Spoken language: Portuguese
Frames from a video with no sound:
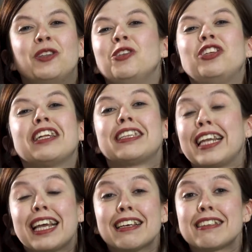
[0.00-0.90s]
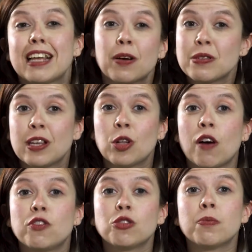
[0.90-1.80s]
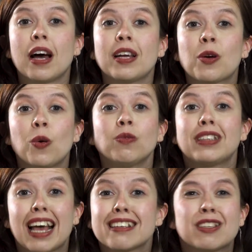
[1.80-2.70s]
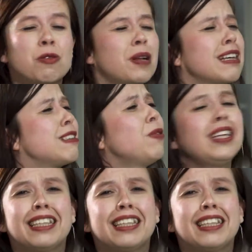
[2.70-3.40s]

Do dia 13 ao 19 de maio acontece no Brasil